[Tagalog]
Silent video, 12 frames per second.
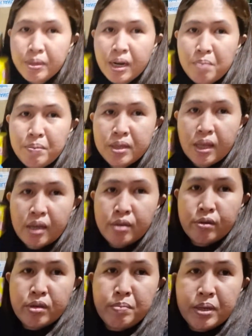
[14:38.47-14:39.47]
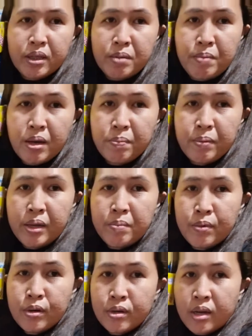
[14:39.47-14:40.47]
marami tayong iba't ibang
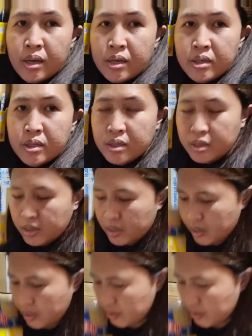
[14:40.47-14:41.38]
flavor, guys.